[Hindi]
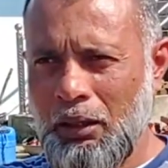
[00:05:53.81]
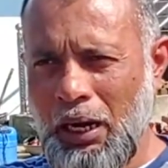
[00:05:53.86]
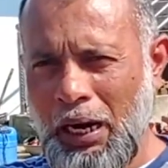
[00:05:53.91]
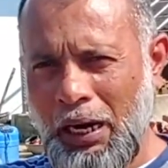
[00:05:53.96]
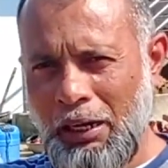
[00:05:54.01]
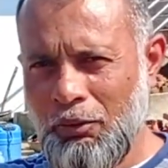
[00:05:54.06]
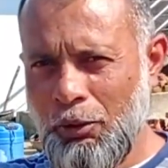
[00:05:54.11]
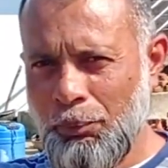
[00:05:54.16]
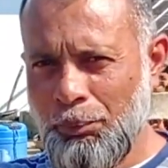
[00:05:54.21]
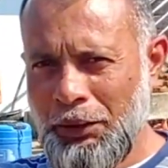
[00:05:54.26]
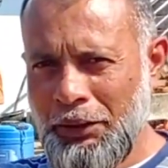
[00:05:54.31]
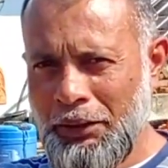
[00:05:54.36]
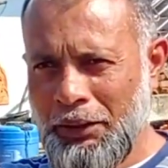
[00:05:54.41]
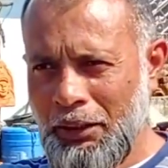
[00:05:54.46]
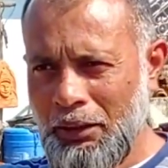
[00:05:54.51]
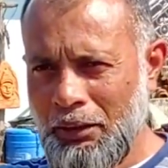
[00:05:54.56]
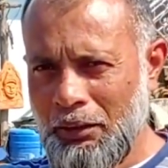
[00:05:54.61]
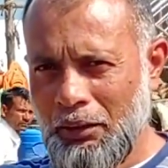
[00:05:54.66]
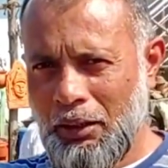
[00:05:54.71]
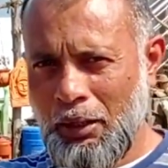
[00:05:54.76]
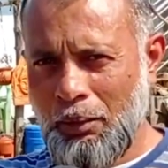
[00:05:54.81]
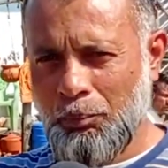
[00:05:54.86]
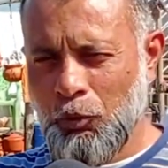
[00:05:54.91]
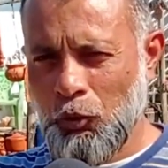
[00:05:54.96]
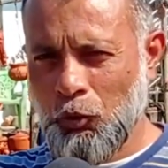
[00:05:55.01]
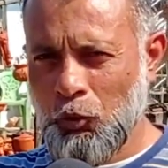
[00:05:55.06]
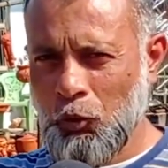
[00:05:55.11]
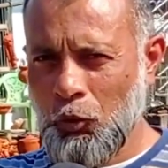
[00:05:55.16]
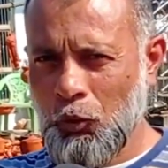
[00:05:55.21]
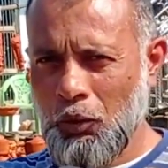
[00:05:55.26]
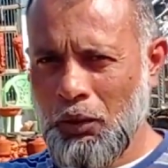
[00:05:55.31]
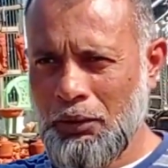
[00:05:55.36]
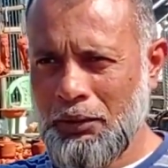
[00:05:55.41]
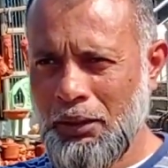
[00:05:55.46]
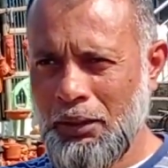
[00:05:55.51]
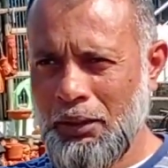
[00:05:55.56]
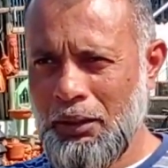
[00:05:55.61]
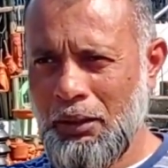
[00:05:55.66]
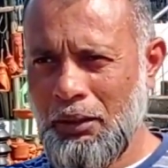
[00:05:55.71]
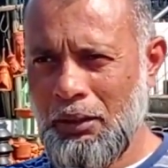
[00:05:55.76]
हाईवे पे ही है आपको थोड़ा
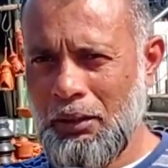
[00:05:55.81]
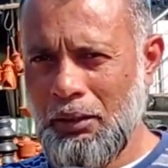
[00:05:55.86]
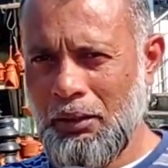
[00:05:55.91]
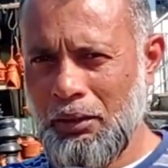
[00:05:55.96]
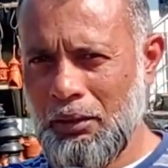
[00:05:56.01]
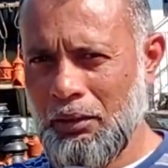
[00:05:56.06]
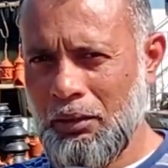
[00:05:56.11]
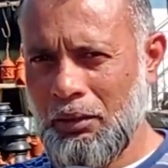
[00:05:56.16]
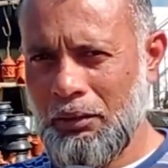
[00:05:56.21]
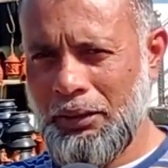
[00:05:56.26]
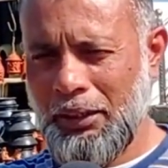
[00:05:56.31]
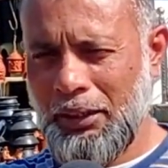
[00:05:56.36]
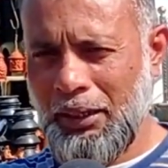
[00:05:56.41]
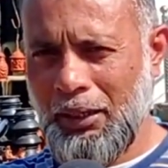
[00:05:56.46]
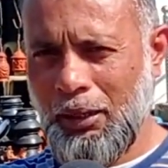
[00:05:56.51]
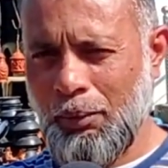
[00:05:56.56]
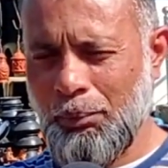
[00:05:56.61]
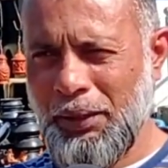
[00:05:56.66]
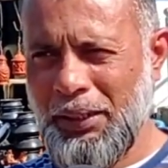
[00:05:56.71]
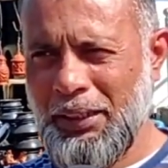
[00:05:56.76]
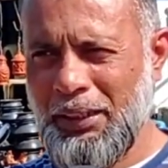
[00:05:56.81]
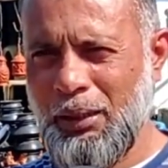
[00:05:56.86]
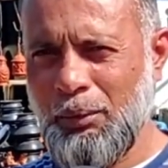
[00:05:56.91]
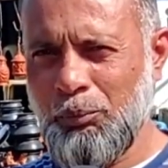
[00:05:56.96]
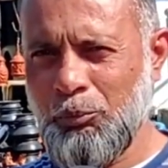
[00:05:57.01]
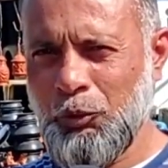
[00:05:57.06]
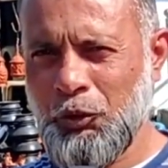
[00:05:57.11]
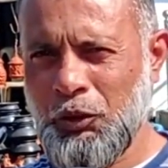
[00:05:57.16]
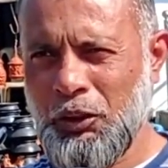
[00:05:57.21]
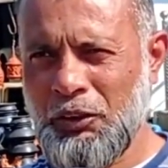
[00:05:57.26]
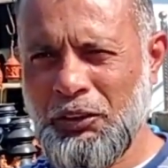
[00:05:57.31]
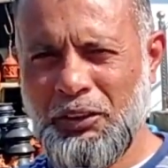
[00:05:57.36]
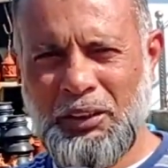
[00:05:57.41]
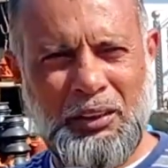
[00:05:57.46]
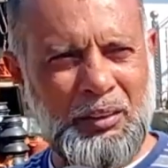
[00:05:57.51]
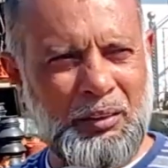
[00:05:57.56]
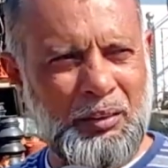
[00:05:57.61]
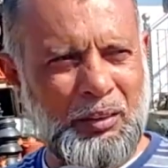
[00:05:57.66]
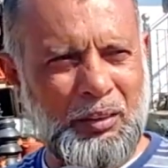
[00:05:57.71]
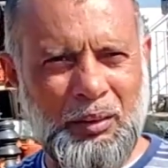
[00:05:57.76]
सा आ, अंदर आना पड़ेगा मुश्किल
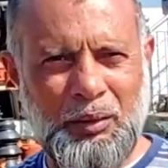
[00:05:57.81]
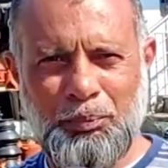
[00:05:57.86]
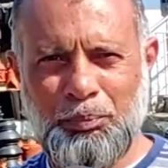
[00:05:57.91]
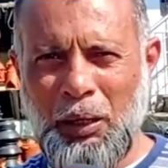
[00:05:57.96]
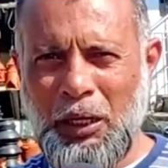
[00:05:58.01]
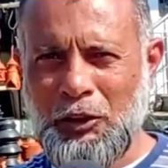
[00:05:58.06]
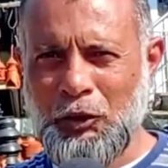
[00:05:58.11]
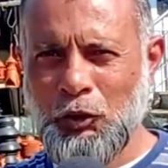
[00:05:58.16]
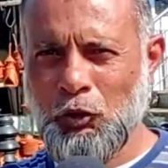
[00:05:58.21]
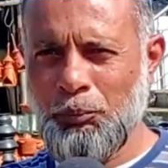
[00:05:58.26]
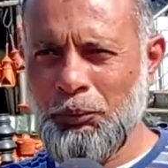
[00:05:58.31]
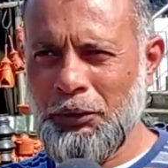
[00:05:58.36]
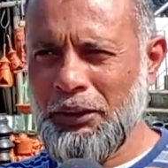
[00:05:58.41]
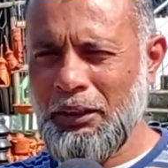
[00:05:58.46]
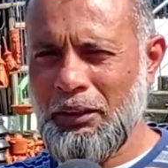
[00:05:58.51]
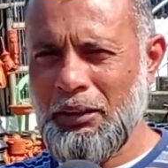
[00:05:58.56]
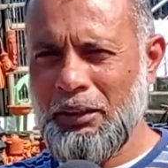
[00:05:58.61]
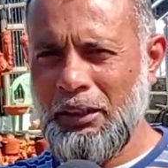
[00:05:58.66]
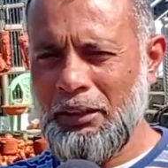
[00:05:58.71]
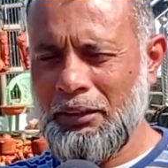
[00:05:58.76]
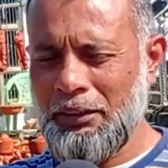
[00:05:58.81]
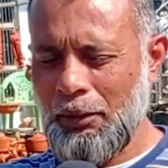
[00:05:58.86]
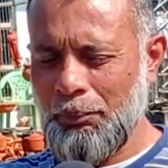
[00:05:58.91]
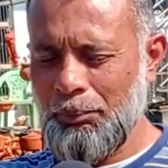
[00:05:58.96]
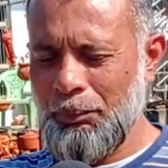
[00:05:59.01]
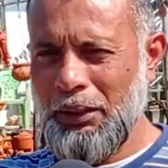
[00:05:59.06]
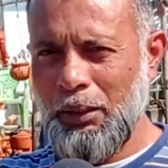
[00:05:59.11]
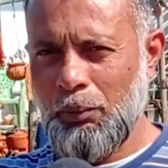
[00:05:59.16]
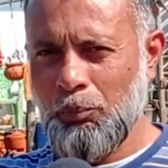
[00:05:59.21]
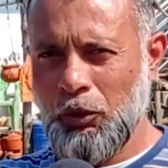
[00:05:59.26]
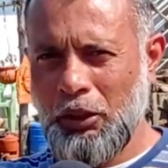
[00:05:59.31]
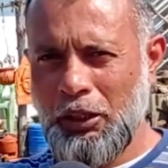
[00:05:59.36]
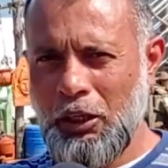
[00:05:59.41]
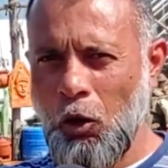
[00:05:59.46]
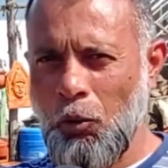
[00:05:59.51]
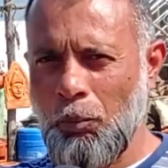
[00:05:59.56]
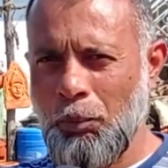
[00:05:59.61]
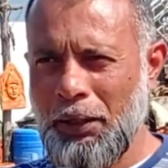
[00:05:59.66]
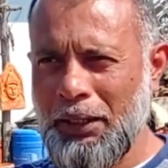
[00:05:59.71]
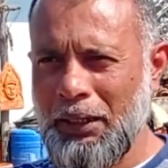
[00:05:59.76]
से 500 मीटर के अंदर में आपको ये
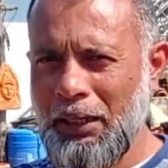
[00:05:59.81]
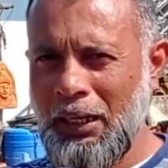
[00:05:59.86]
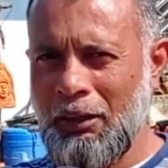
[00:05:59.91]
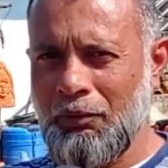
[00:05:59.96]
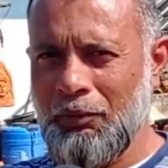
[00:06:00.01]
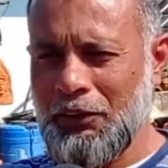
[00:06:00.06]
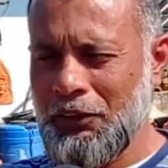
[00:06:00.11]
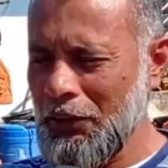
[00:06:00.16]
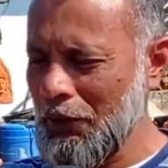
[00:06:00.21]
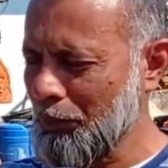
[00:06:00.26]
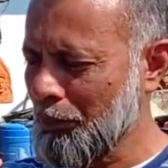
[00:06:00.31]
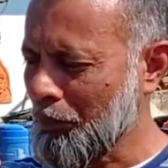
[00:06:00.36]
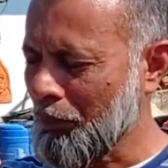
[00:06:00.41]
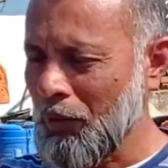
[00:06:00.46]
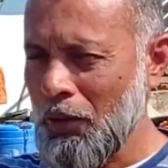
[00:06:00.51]
गाँव पड़ेगा हाईवे से